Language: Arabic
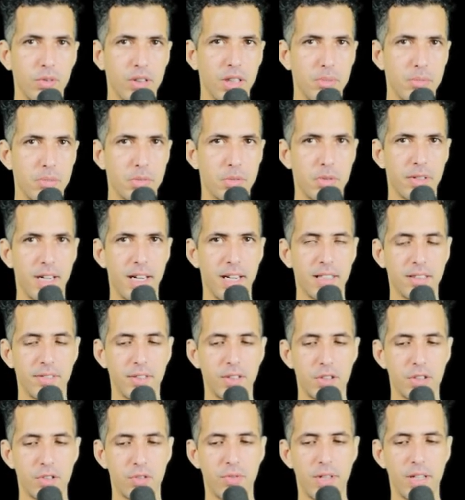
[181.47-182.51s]
ديال الميموري
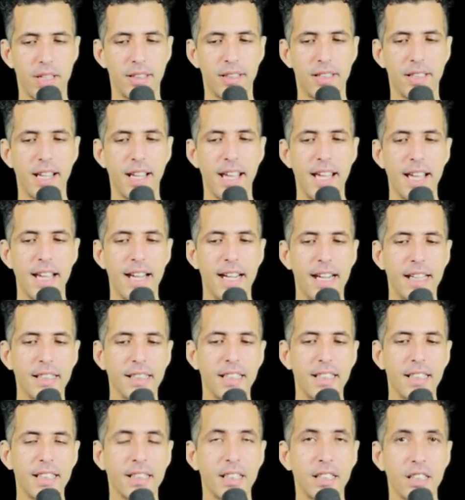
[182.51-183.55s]
ادريس شنو عندي
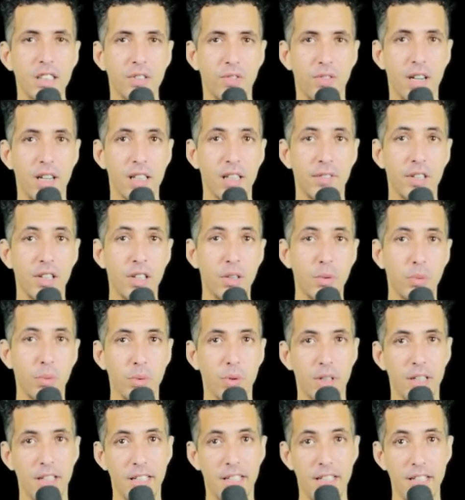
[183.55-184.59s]
عندي الايدنتيفاير
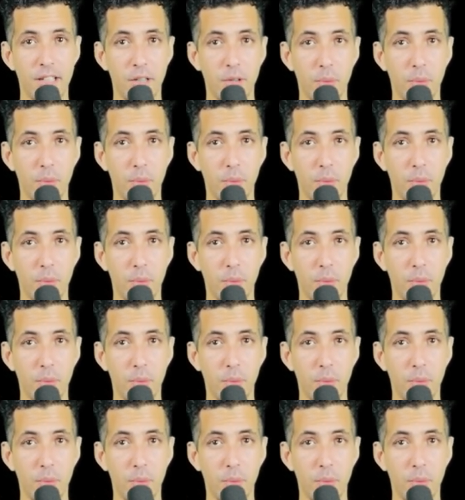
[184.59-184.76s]
الاول اللي